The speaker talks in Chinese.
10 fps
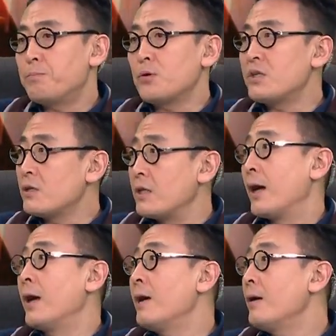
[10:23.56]
标定
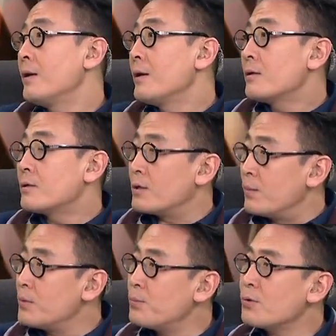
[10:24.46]
点，什
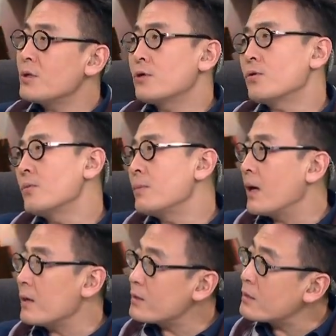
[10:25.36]
么比如说你说我们
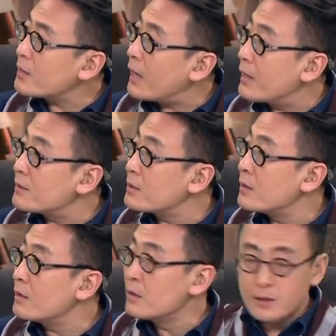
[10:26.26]
俩的感
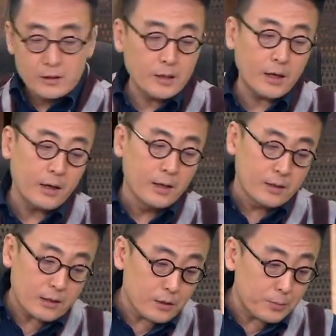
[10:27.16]
情，你看
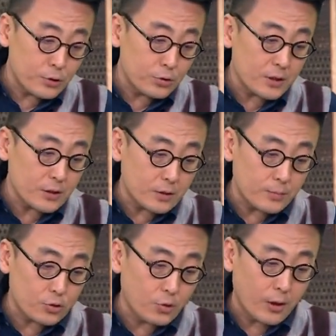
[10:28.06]
他就必须像这
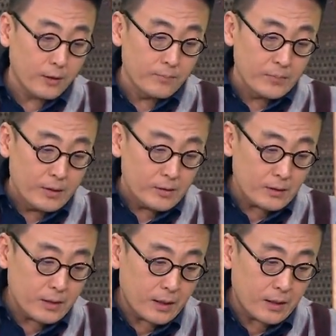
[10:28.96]
么说。
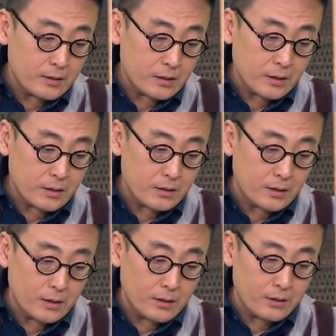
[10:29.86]
你看这个这
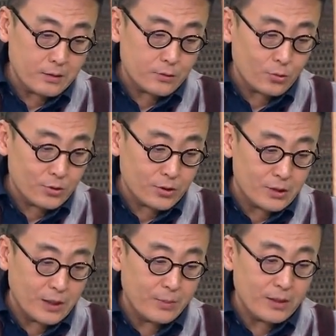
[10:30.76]
个宋氏
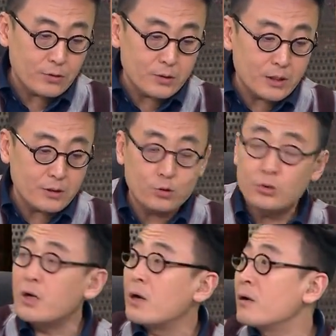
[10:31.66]
姐妹，就是这个
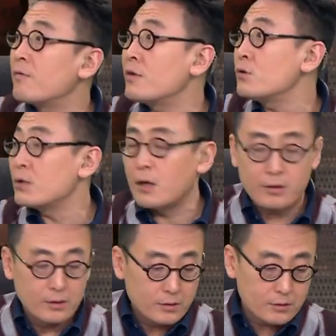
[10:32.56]
局长和分局
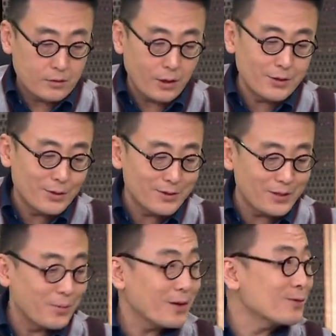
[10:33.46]
长，这
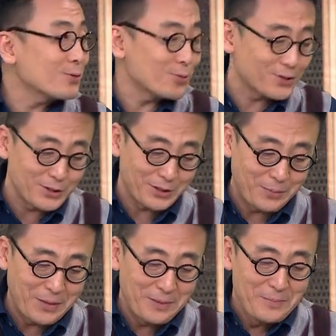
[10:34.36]
姐妹还是宋氏姐妹。